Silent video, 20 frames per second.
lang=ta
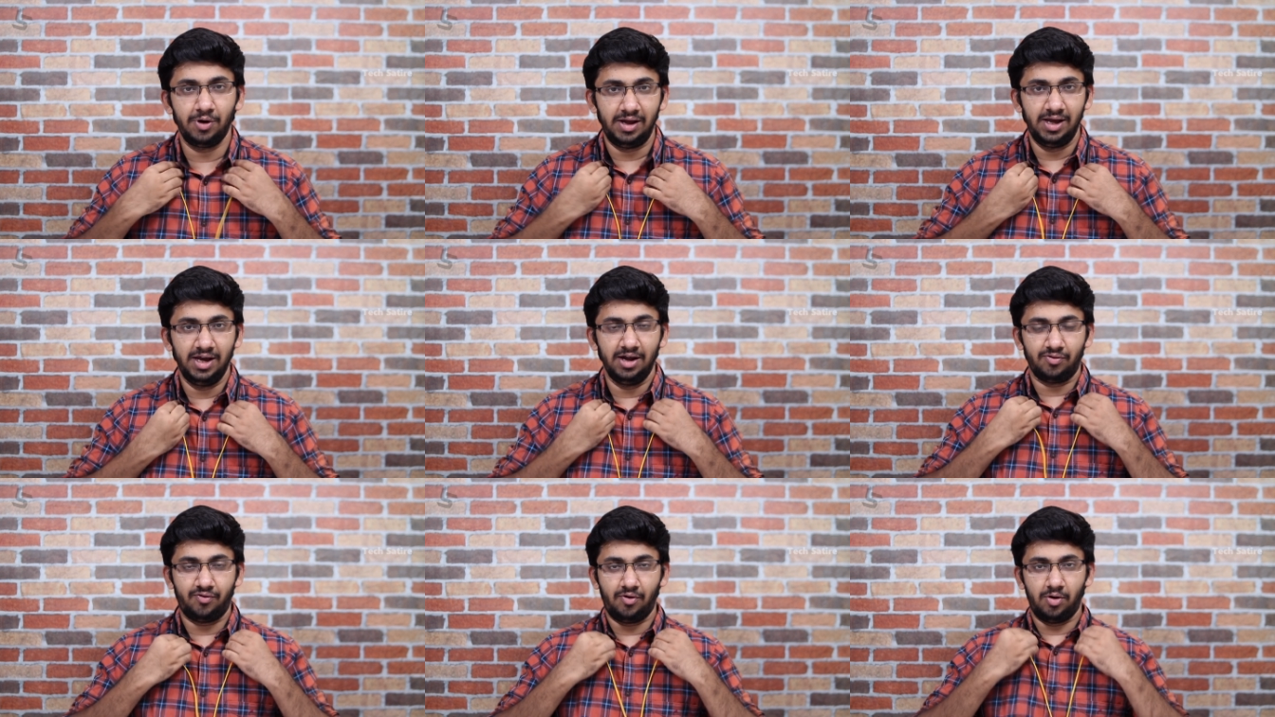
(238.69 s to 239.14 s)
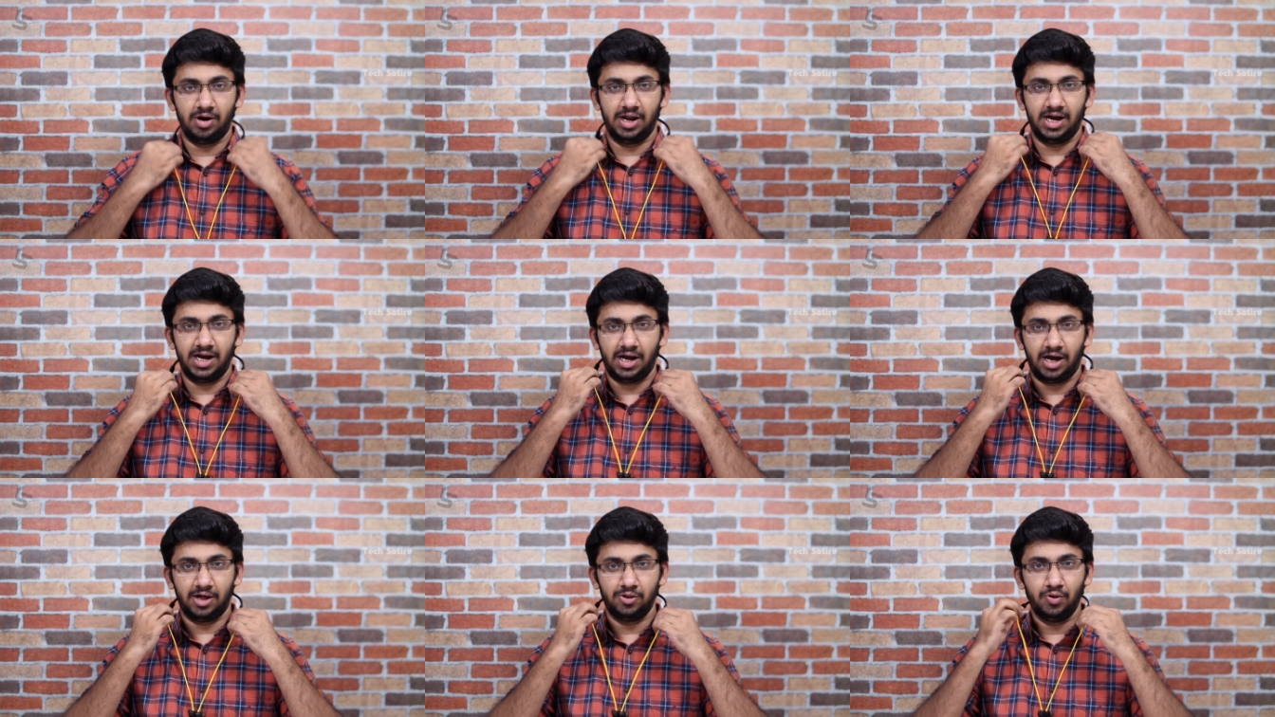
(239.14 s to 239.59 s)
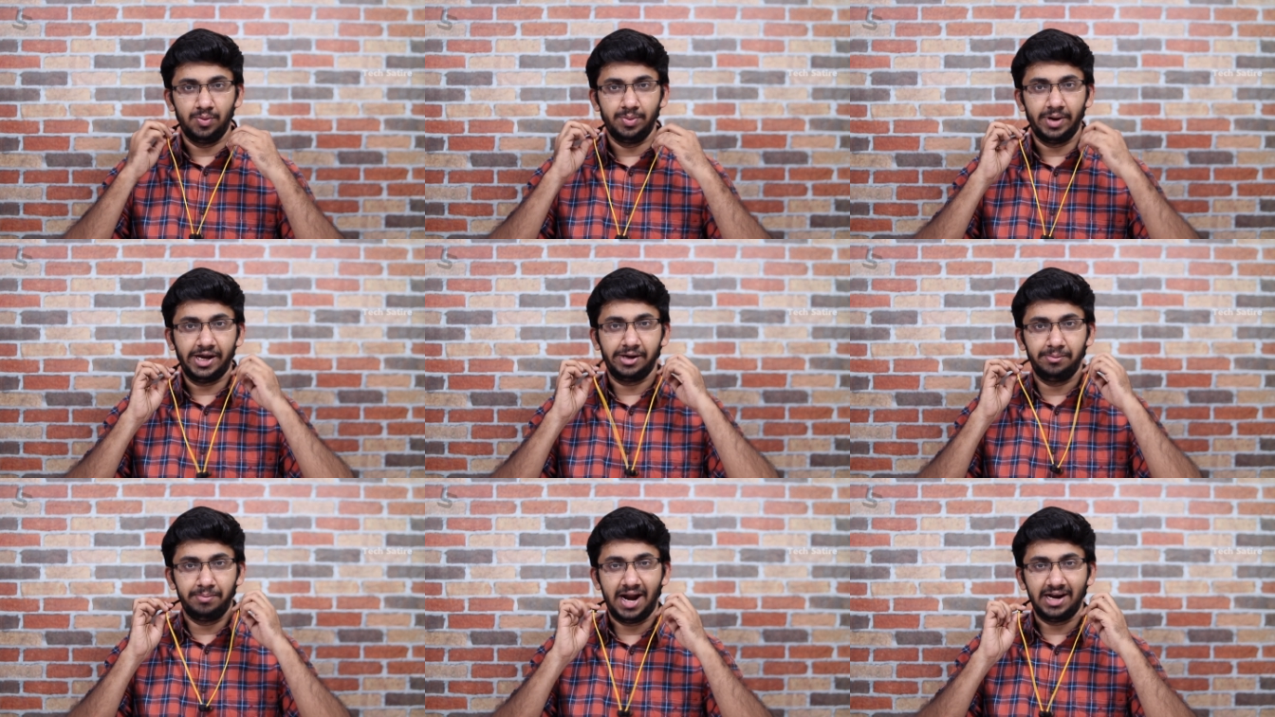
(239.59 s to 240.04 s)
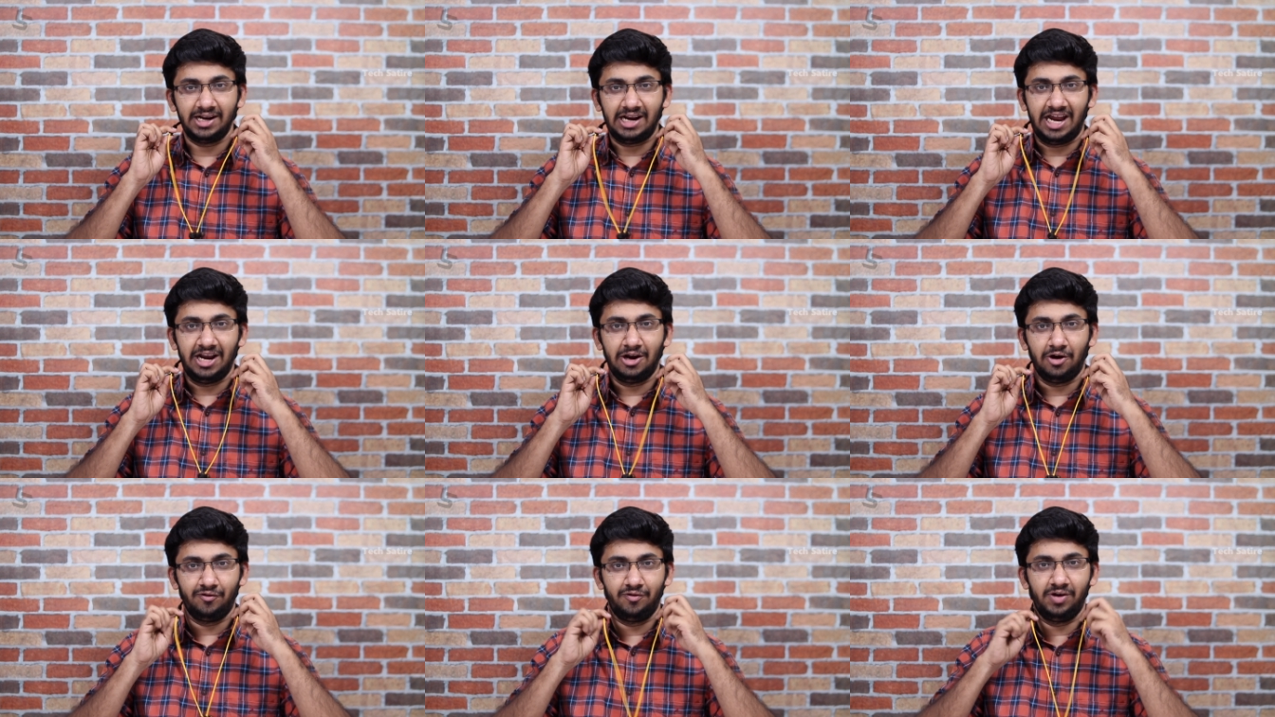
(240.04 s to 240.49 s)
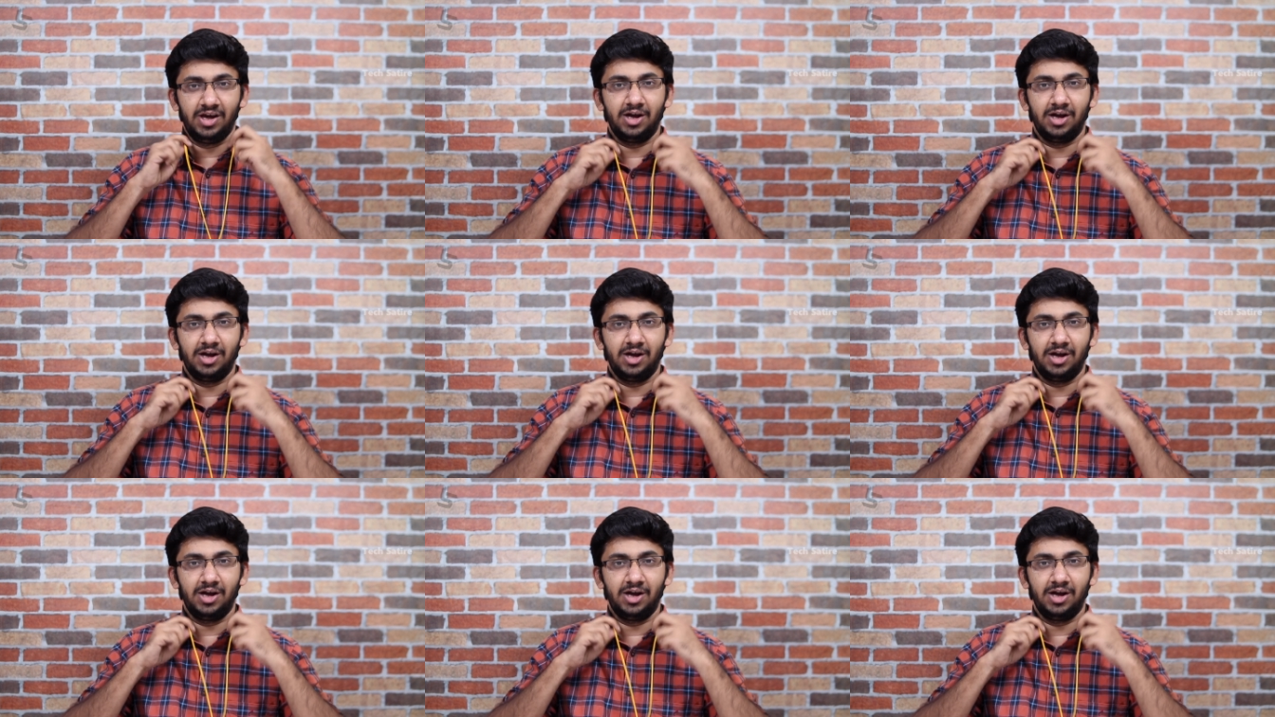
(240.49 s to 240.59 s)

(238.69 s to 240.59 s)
ஒரு இயர்ஃபோனில் அதுவும் நெக் பேண்ட் கைண்ட் ஆஃப்